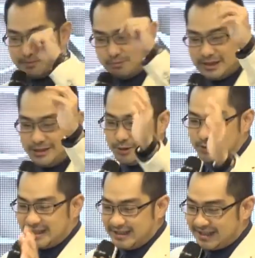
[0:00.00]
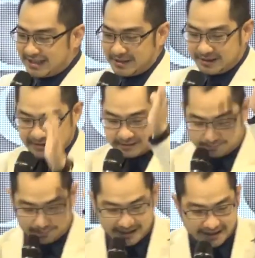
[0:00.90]
bulan Juli ini saya
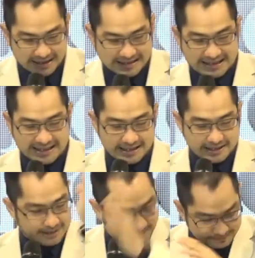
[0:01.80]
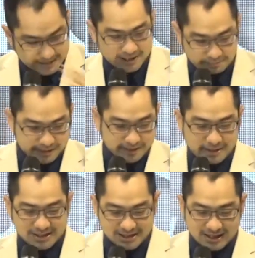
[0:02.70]
pelayanan di, eh, biasa seperti
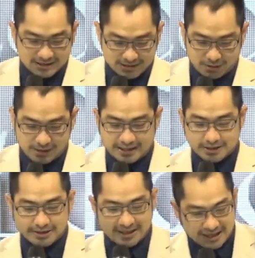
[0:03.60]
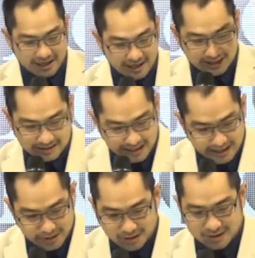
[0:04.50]
biasa, sekolah saudara ke
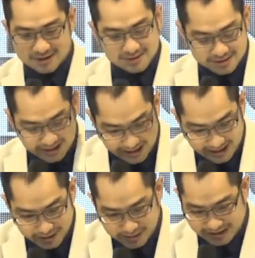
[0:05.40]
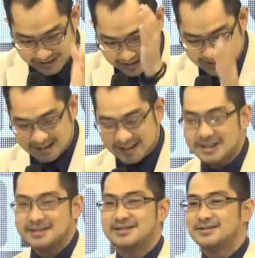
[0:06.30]
Alor, Alor NTT,
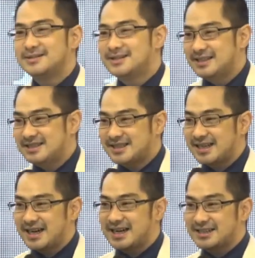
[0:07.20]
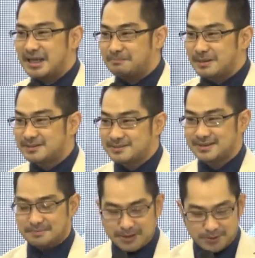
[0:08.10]
istirahat napas
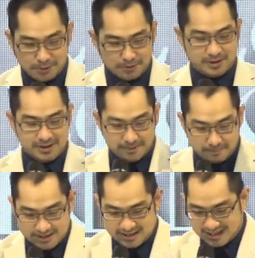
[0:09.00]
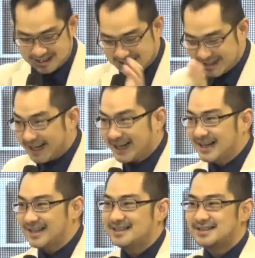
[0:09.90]
seminggu, Mesir,
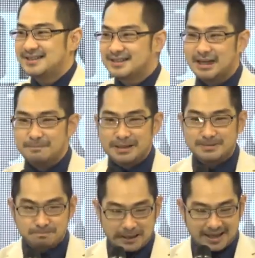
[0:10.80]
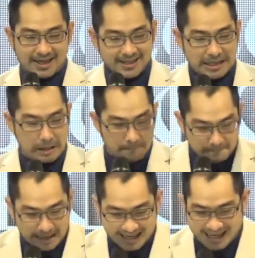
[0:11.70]
Israel, napas empat hari,
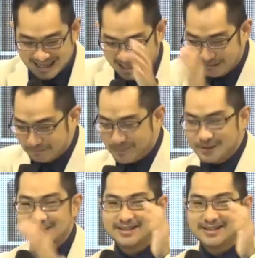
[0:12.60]
Malang, Lampung,